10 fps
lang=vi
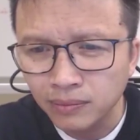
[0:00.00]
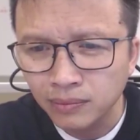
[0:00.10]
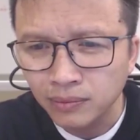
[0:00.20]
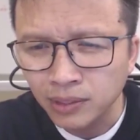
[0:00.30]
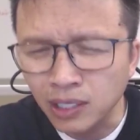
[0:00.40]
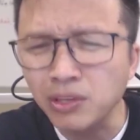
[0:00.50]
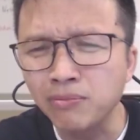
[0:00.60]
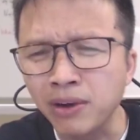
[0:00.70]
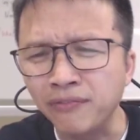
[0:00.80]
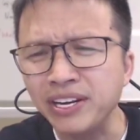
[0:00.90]
Giống như
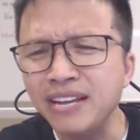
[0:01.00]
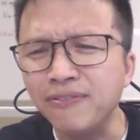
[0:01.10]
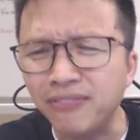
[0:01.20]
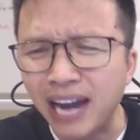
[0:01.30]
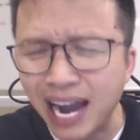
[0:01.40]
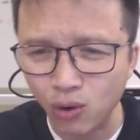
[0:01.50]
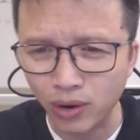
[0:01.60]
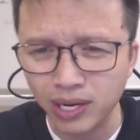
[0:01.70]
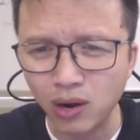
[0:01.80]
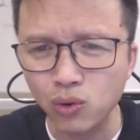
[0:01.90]
mình phải đi vào
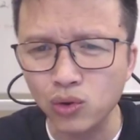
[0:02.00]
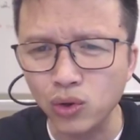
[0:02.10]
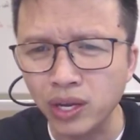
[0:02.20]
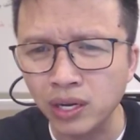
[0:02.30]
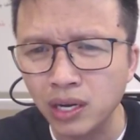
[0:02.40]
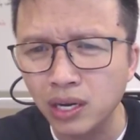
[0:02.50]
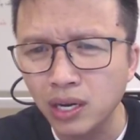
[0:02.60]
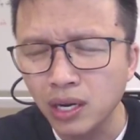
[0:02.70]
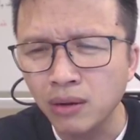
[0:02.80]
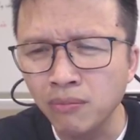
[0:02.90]
cái câu chuyện đó,
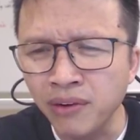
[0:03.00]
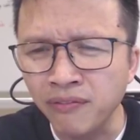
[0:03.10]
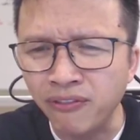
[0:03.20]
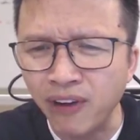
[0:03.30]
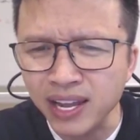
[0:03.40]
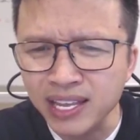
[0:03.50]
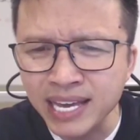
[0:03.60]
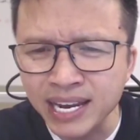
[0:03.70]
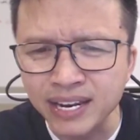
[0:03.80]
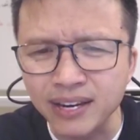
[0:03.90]
mình phải
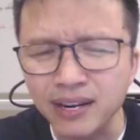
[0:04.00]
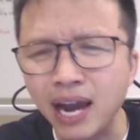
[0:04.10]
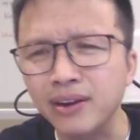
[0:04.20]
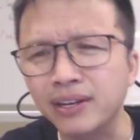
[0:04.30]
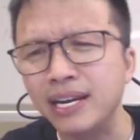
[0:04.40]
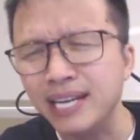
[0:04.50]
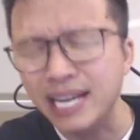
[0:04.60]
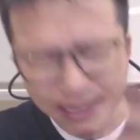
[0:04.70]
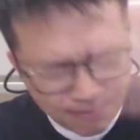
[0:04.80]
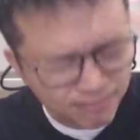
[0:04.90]
nhìn ra được cái
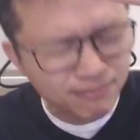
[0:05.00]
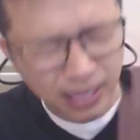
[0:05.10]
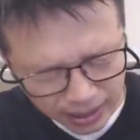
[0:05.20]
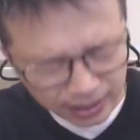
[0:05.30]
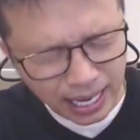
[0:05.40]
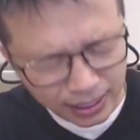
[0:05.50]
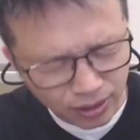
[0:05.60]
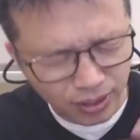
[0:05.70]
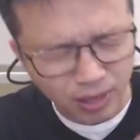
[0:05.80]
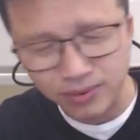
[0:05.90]
điểm mà người ta
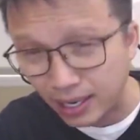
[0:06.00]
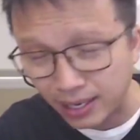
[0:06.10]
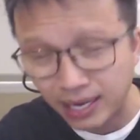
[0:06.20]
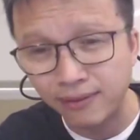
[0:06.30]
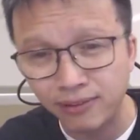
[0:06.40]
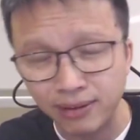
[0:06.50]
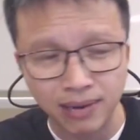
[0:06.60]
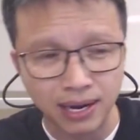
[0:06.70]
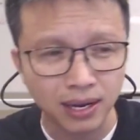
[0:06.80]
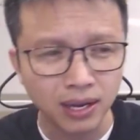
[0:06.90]
thường không nhận ra về mặt
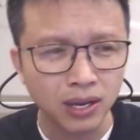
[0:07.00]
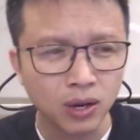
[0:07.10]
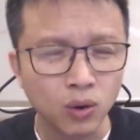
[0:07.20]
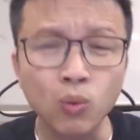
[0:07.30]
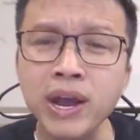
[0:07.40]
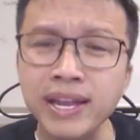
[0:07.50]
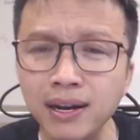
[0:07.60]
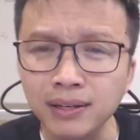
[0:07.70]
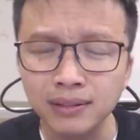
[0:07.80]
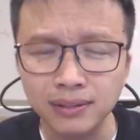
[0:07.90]
nguyên nhân
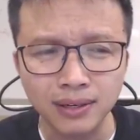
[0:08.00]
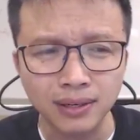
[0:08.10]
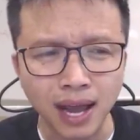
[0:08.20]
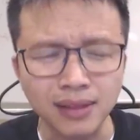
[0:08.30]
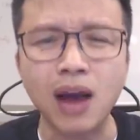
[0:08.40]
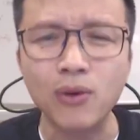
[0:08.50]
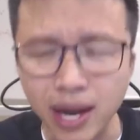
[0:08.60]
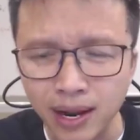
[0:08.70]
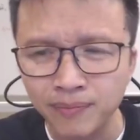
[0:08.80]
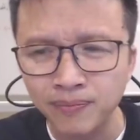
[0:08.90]
là cái tạo
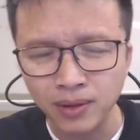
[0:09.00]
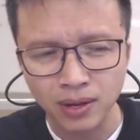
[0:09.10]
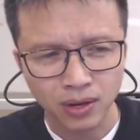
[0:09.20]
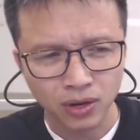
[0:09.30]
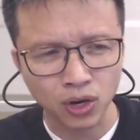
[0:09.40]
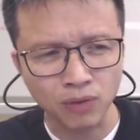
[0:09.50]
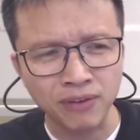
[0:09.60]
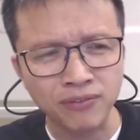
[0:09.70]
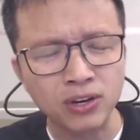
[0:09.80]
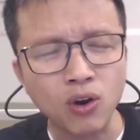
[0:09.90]
ra. Rồi mình
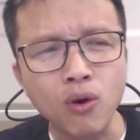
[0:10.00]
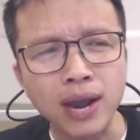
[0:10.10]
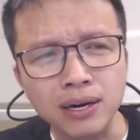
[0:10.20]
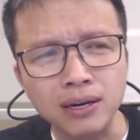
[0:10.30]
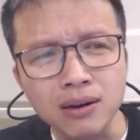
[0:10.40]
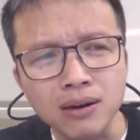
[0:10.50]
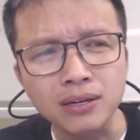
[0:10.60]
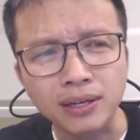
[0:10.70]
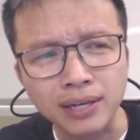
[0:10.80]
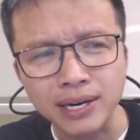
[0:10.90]
phải cố gắng đưa
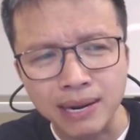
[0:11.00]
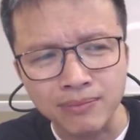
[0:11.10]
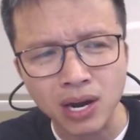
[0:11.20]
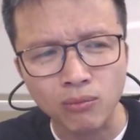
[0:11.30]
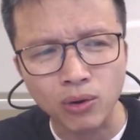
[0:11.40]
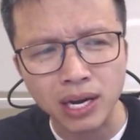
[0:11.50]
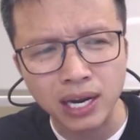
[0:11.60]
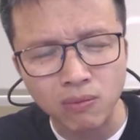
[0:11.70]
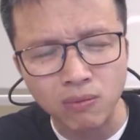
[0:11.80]
được cái điểm đó ở một cái góc